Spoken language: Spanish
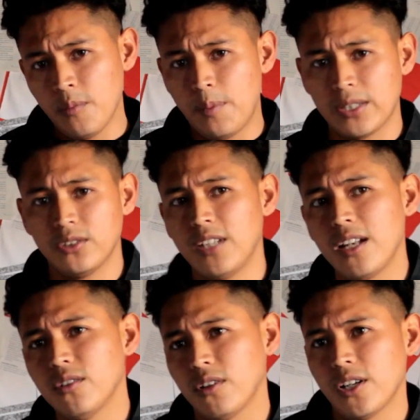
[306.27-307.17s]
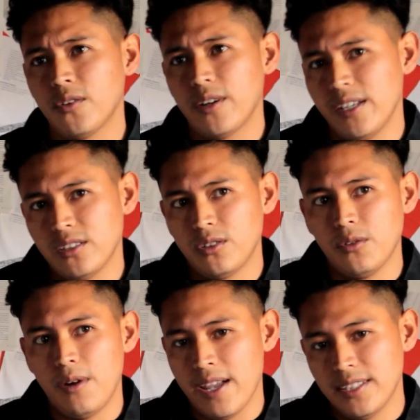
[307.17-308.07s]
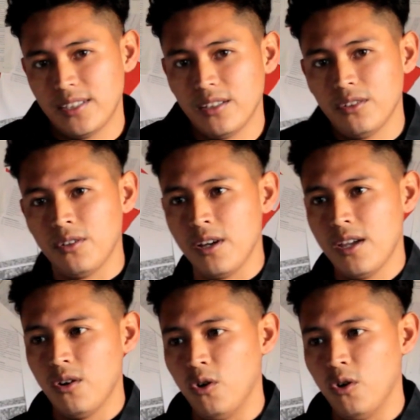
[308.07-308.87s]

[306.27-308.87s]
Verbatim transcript: en lo personal no creo que esto haya sido